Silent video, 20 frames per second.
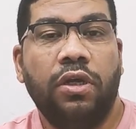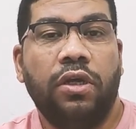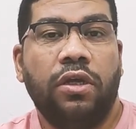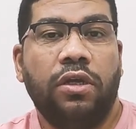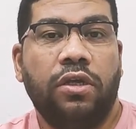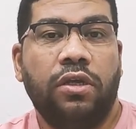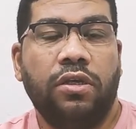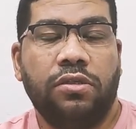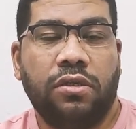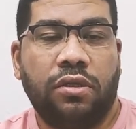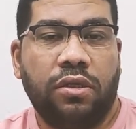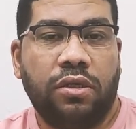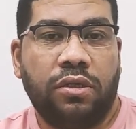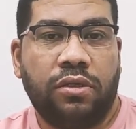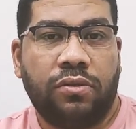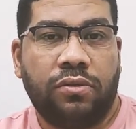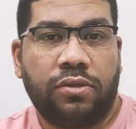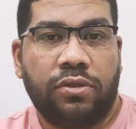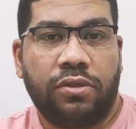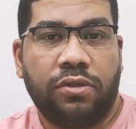يحصل
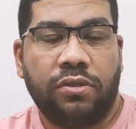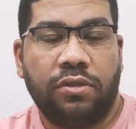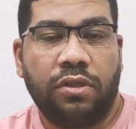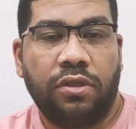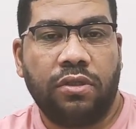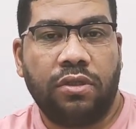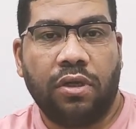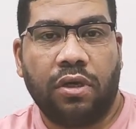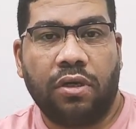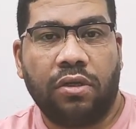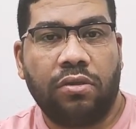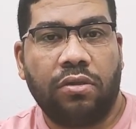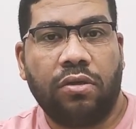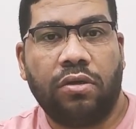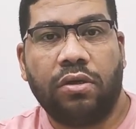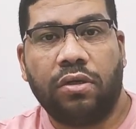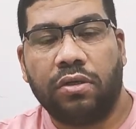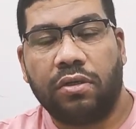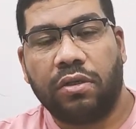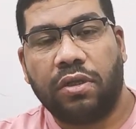ايرورز تدي اخطاء